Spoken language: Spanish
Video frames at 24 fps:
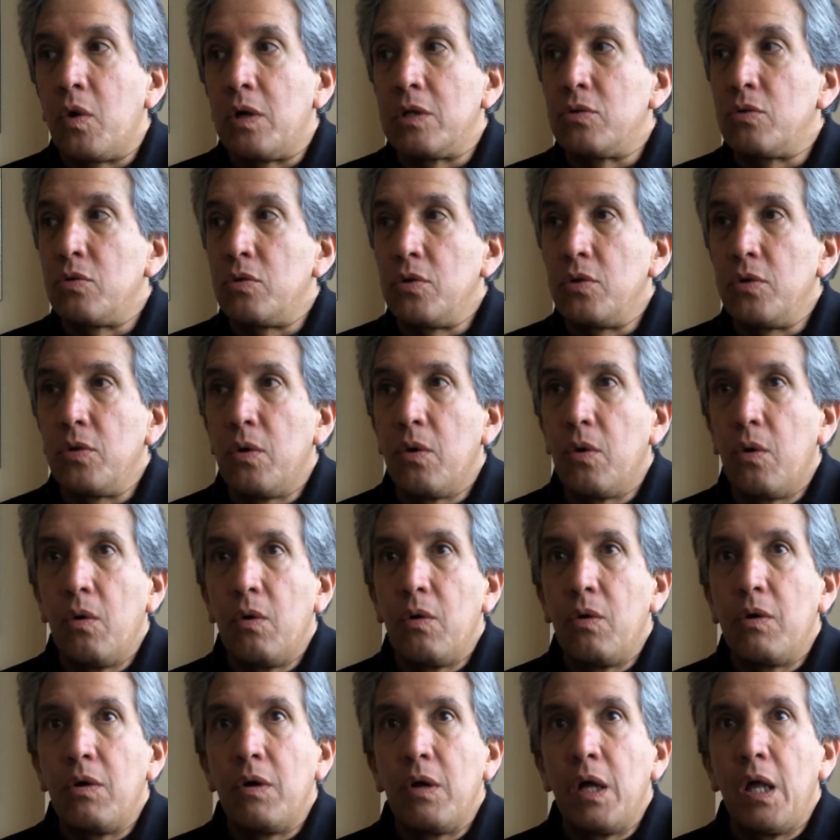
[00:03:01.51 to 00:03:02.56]
Cuando
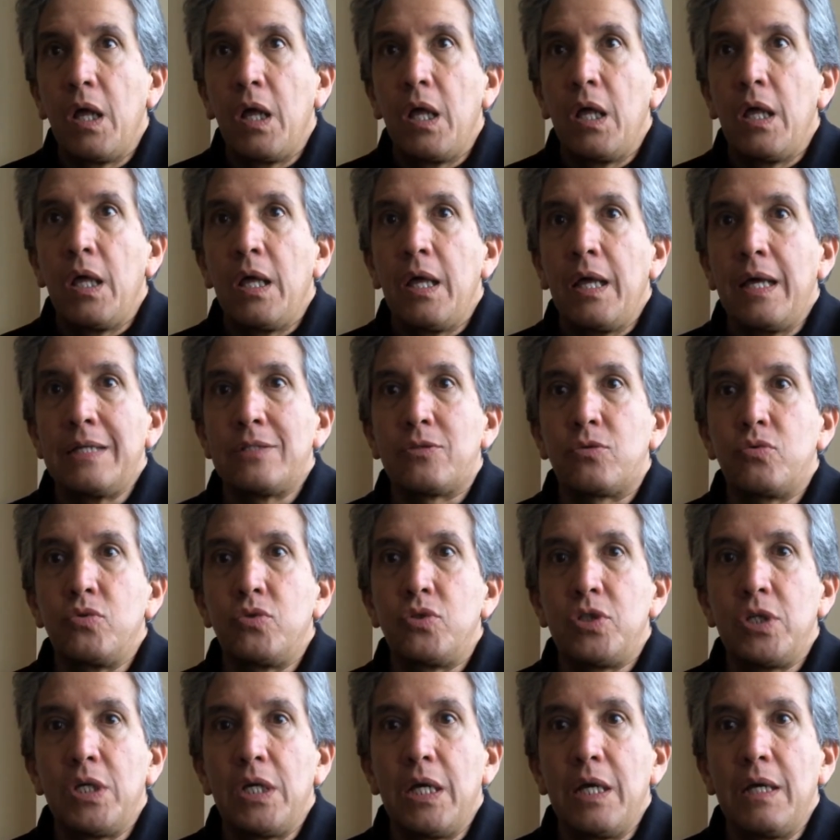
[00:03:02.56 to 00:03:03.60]
yo
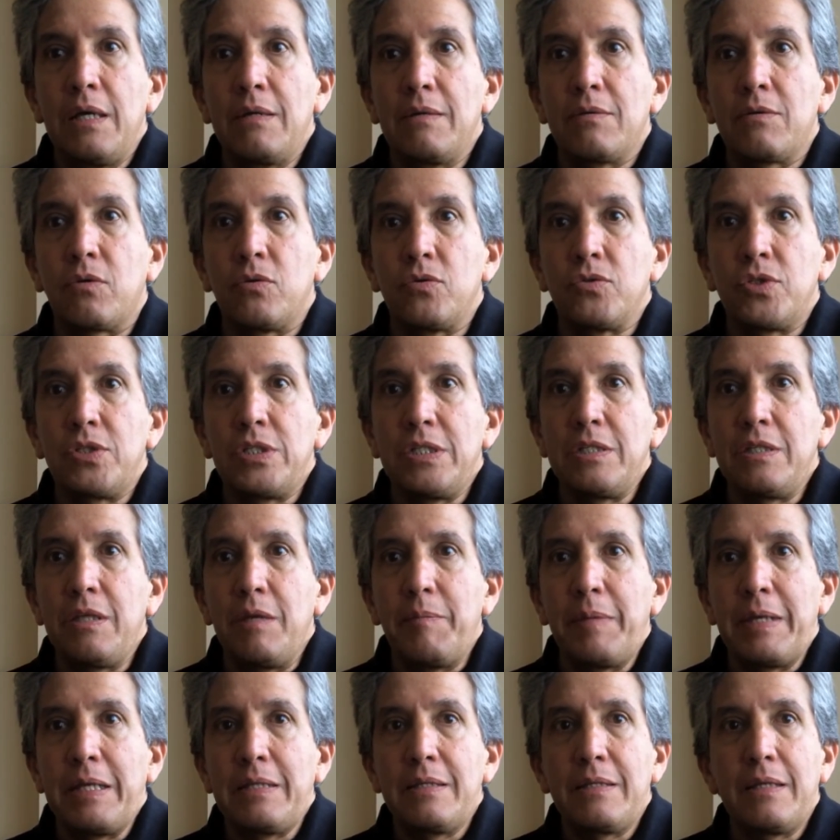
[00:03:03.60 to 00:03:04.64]
escuché
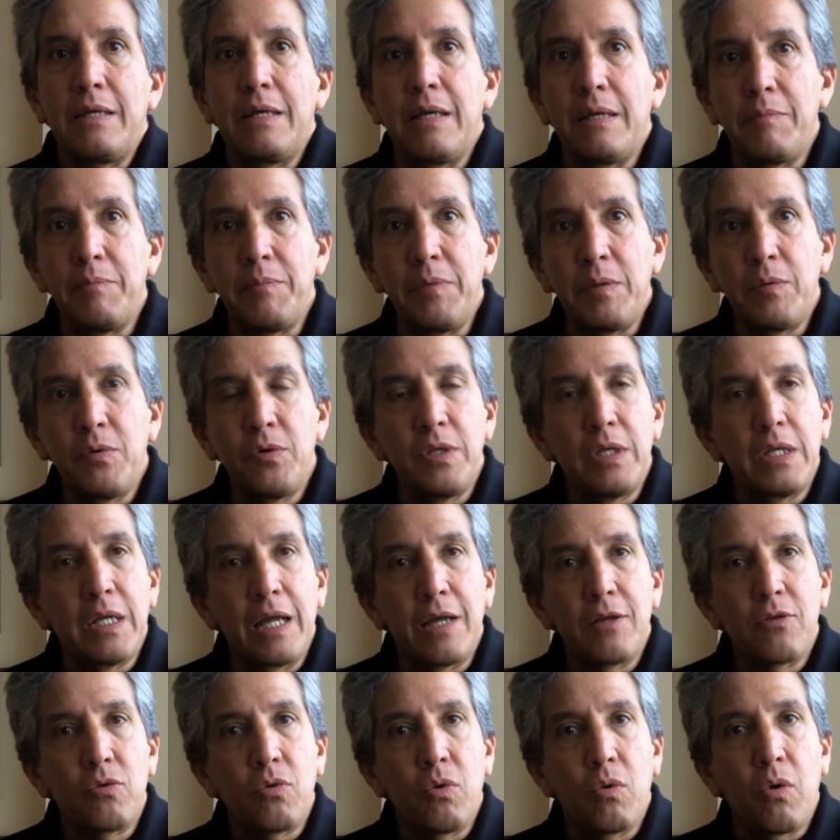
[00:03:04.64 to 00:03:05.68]
conscientemente en vivo y
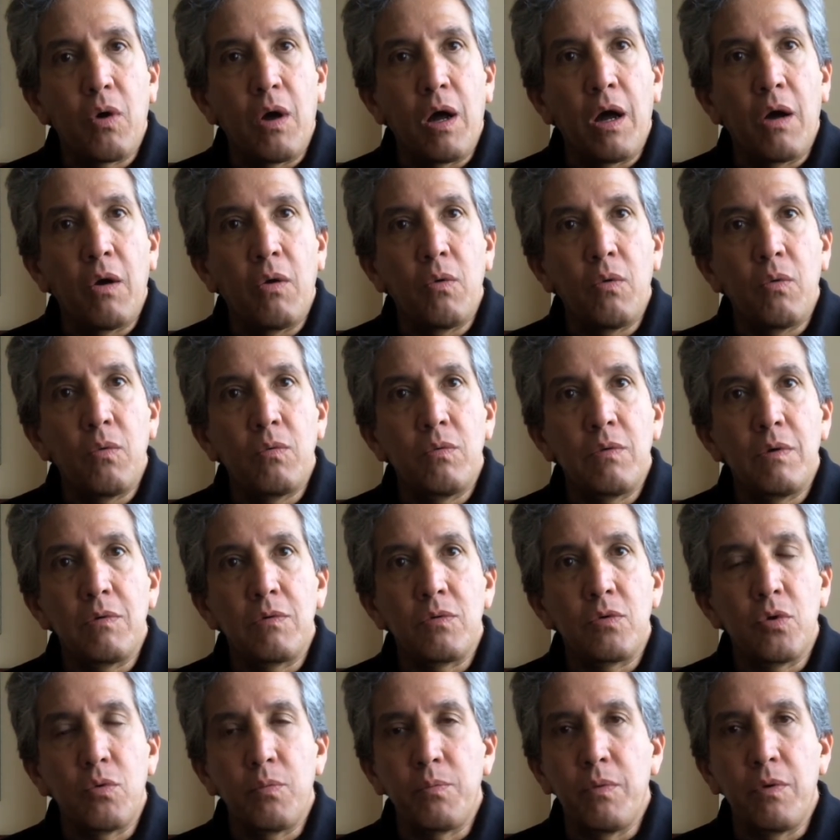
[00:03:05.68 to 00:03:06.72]
directo a
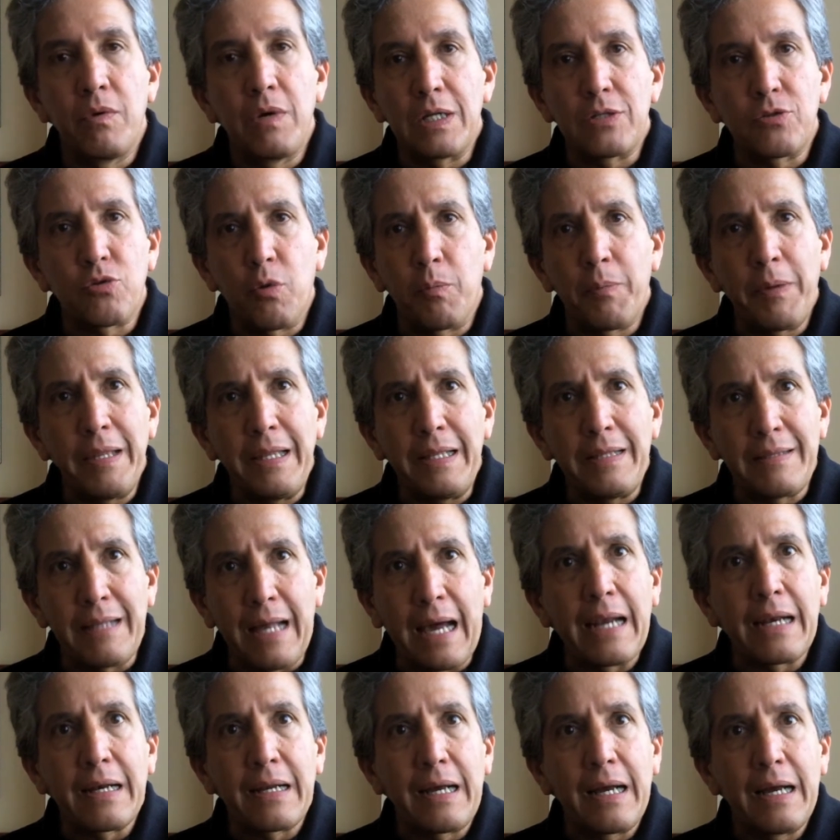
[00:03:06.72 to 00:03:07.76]
un grupo, una tropa de
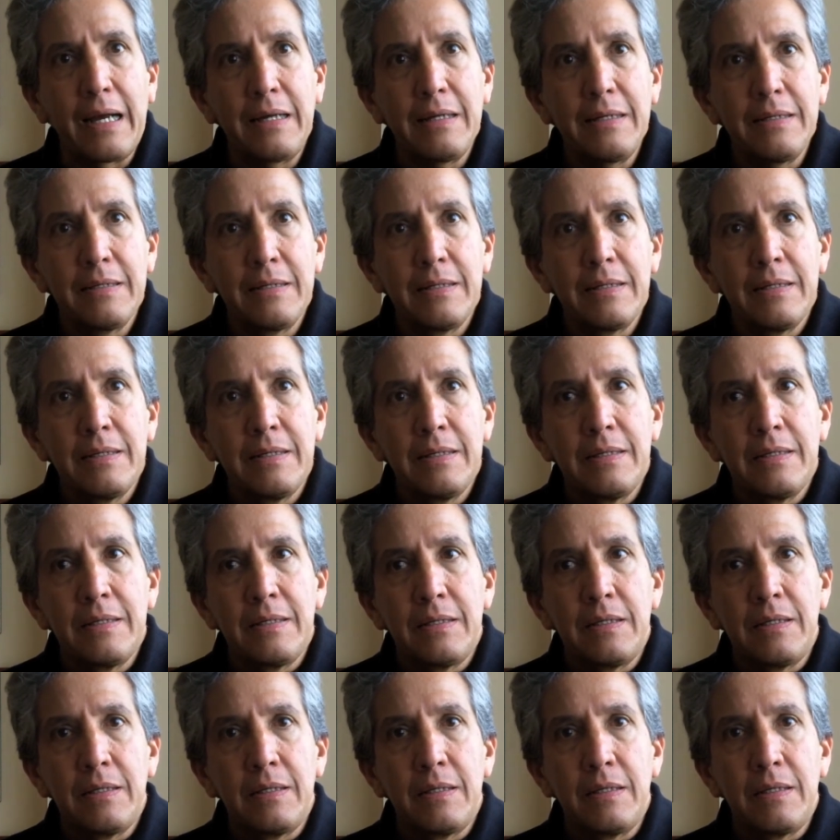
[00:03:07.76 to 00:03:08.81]
Tarka,
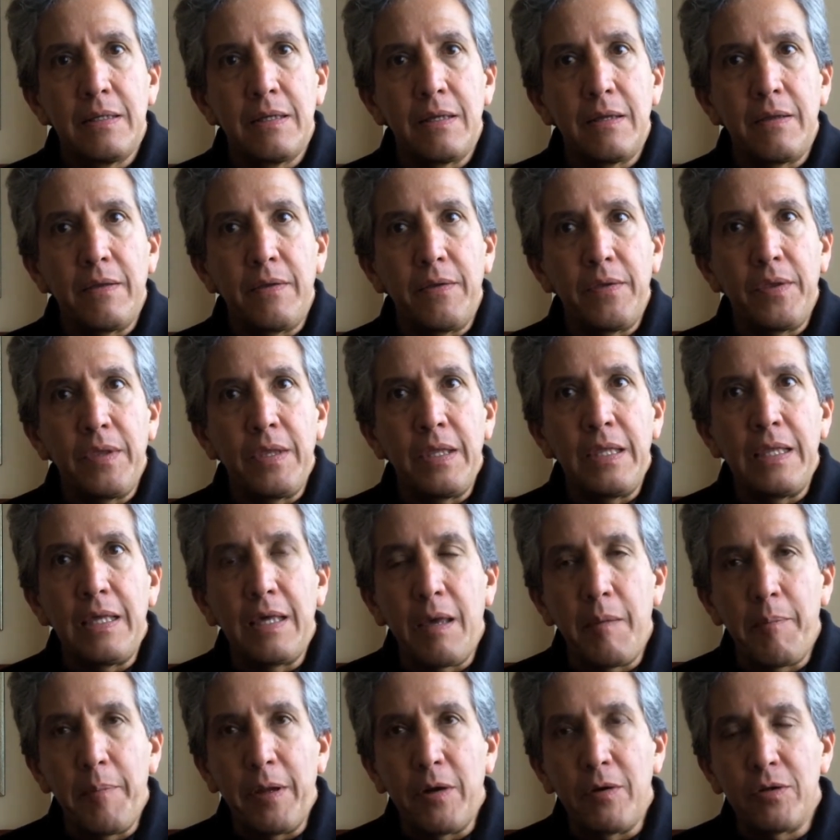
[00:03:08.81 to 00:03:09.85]
y
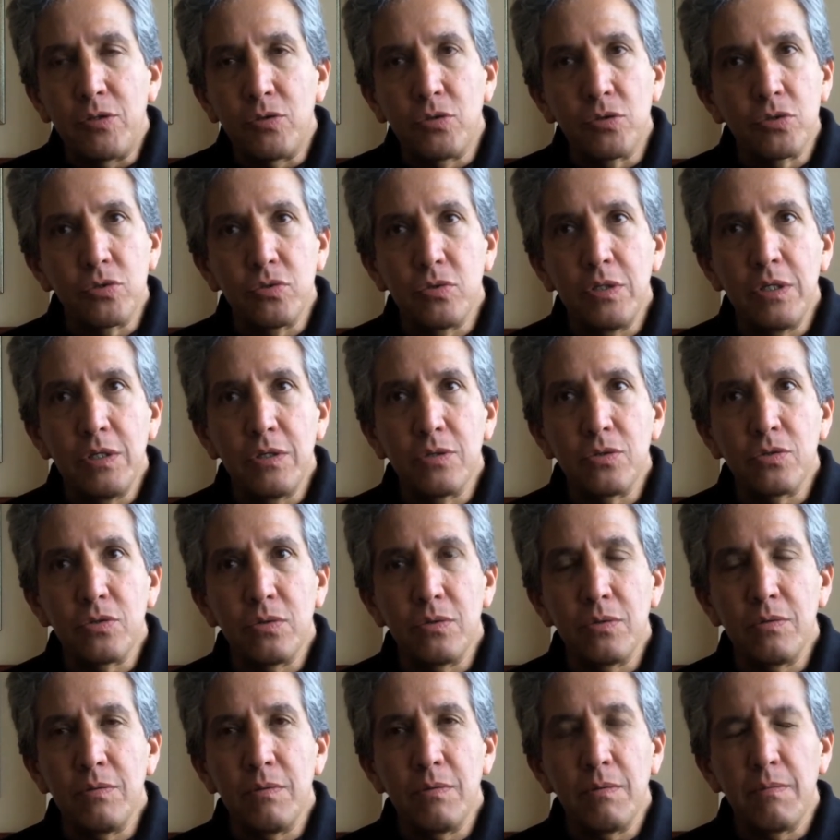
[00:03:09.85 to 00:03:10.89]
dije, pero estos sonidos
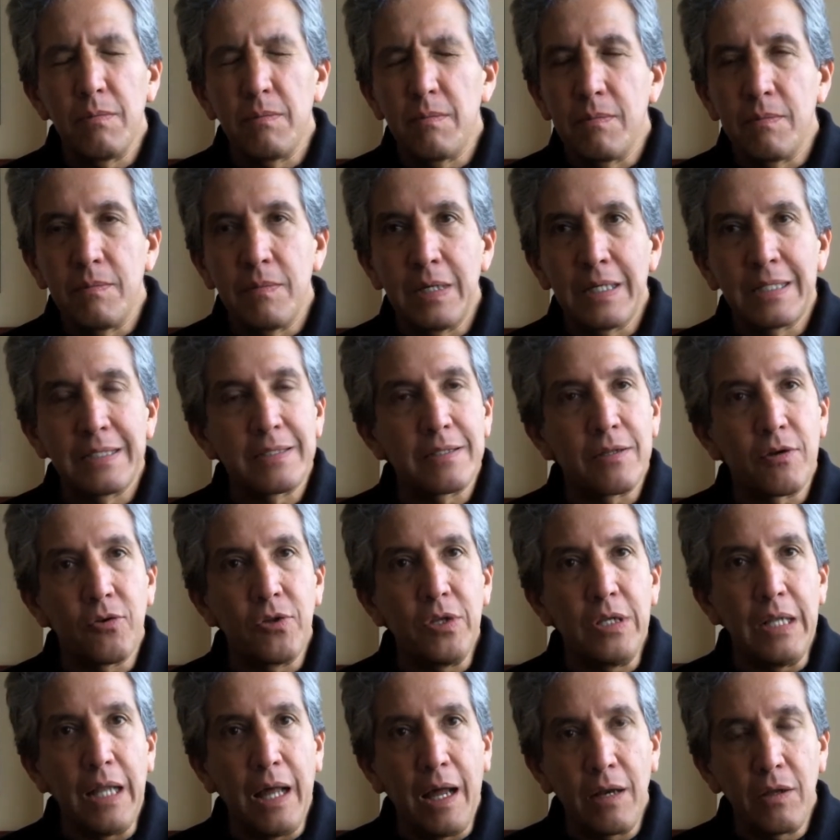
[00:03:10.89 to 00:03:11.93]
son
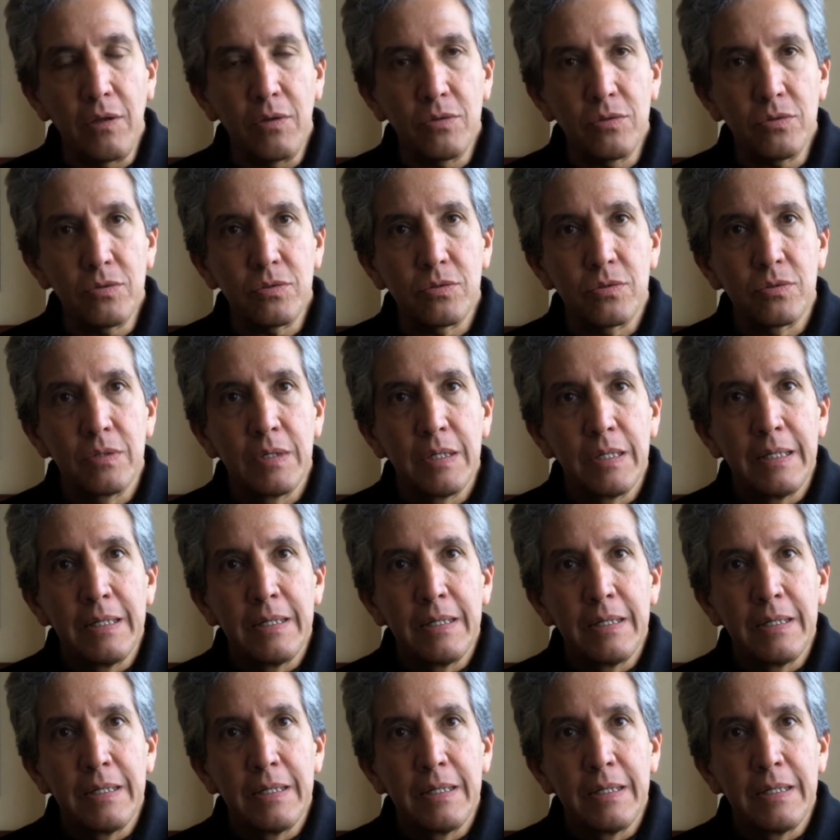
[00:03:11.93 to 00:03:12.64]
extraordinarios,